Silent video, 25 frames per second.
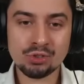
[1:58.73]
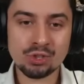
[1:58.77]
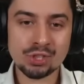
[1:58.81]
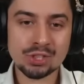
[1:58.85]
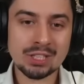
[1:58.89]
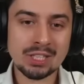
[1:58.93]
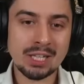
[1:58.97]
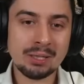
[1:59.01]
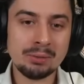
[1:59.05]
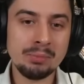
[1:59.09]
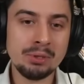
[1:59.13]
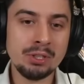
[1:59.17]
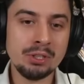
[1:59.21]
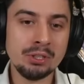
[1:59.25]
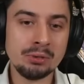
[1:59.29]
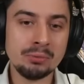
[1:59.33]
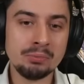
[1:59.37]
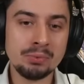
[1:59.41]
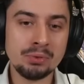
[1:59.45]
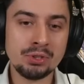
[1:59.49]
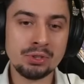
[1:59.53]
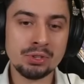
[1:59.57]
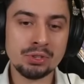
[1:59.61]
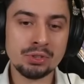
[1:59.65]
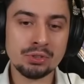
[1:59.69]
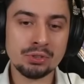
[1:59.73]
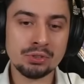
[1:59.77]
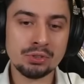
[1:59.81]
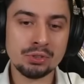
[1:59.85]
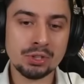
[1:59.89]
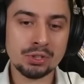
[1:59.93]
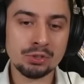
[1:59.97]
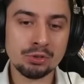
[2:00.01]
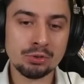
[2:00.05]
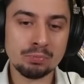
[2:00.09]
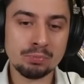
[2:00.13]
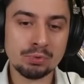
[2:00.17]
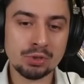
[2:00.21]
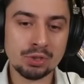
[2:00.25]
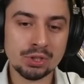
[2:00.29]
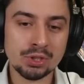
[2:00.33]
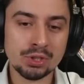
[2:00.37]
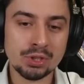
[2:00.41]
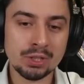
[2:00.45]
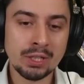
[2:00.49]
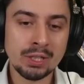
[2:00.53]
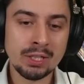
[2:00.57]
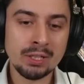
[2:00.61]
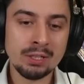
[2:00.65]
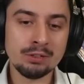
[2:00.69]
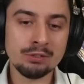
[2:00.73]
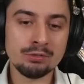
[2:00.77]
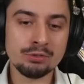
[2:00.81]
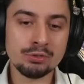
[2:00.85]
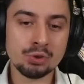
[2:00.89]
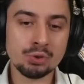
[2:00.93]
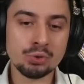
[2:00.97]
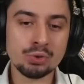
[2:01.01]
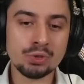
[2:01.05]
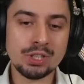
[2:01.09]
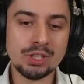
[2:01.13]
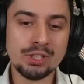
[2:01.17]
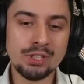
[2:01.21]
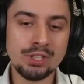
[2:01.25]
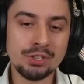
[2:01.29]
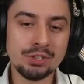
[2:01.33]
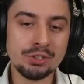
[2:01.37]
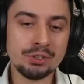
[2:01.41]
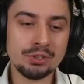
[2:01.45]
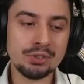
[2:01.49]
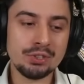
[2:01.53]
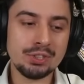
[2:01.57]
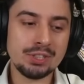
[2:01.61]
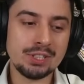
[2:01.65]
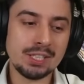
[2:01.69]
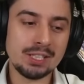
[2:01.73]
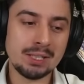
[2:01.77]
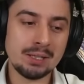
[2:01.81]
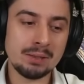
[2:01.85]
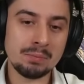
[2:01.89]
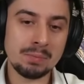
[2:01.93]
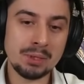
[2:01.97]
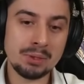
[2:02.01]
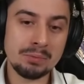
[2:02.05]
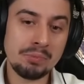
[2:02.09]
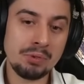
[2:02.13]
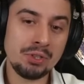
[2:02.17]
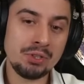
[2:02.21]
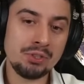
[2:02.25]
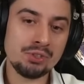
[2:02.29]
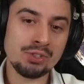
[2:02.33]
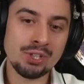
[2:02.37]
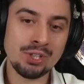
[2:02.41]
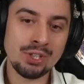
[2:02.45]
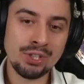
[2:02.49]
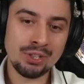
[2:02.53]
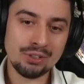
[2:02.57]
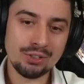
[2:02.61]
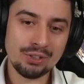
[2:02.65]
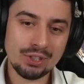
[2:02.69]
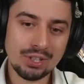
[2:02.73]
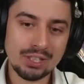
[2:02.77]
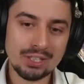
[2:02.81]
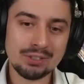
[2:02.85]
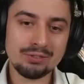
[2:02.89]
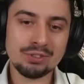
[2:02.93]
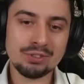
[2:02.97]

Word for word: Czasami robi się to też przez wrzucenie gońca na B5, no ale w